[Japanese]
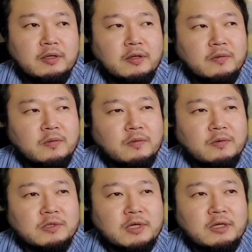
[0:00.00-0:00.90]
あ、
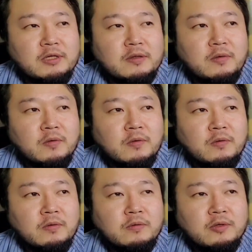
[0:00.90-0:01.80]
最近こ
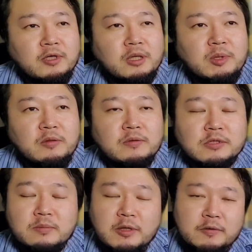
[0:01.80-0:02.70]
の、
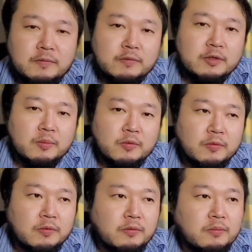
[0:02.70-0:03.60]
ゲーミングスマートフォンで
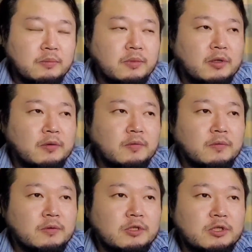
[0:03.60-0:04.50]
も、まあ、
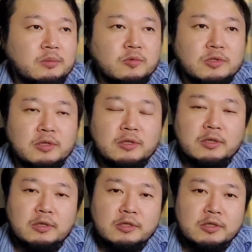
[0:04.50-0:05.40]
チーム戦
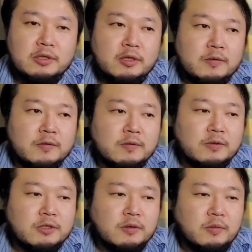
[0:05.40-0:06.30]
でね、しっかりとそ
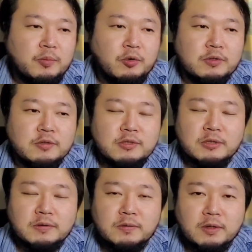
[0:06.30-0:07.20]
の、
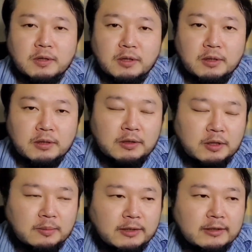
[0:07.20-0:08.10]
ボイスチャットでね、
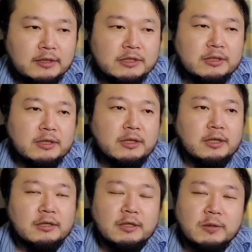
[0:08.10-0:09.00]
まあ話しながら
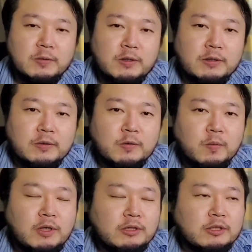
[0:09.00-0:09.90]
やったりとかっていうとこ
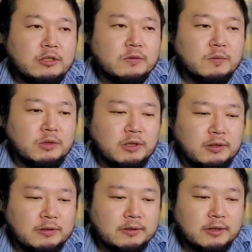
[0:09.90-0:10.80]
ろもあったりするみたい
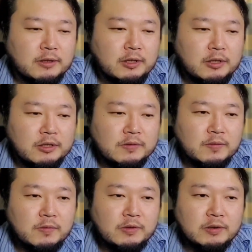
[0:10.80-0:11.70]
ですが、
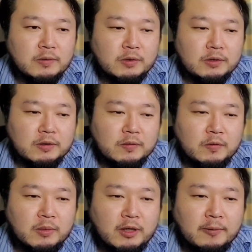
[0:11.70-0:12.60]
そういった時で
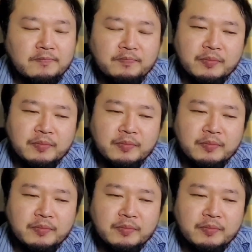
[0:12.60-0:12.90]
の、ま